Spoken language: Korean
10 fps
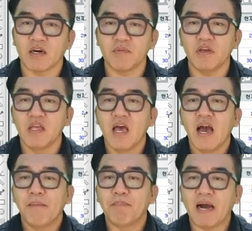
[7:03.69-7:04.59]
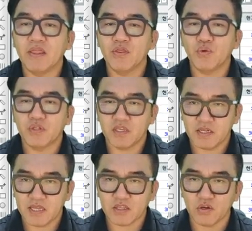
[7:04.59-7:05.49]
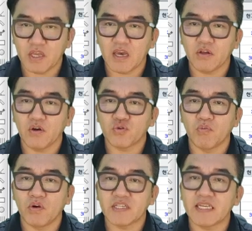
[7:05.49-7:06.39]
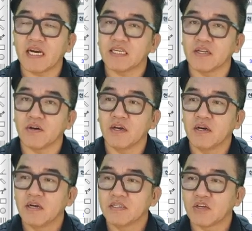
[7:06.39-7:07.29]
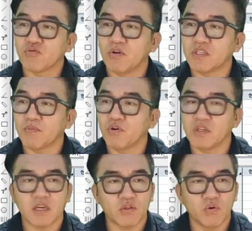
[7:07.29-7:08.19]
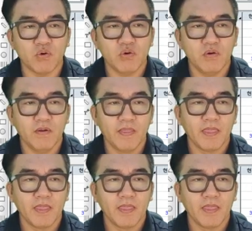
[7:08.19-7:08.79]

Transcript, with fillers: 그러면 반도체 섹터 내에서 종목을 찾아가시는 거예요. 자, 두 번째 보여드릴게 또.